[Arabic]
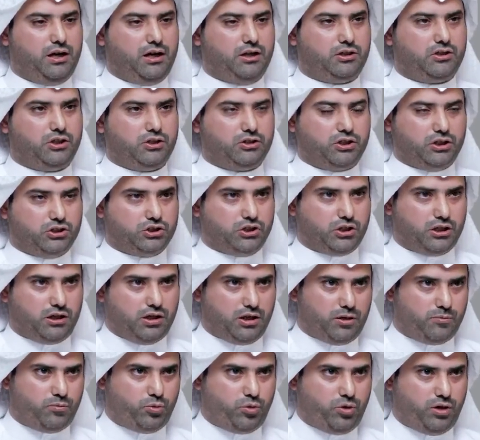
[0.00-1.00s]
التي
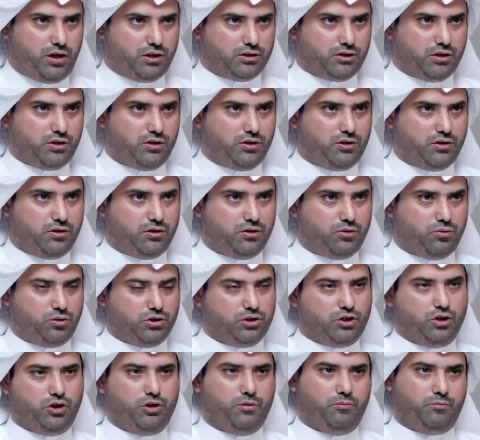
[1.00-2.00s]
تشغل المواطن
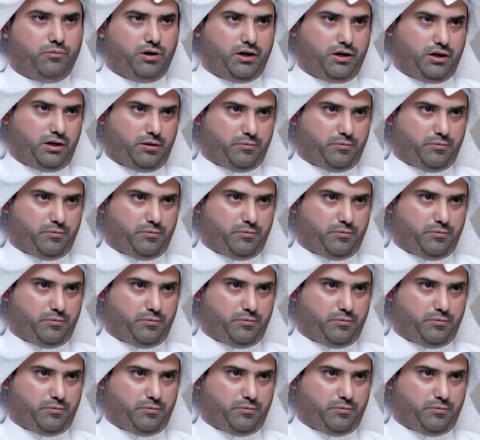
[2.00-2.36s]
وتهمها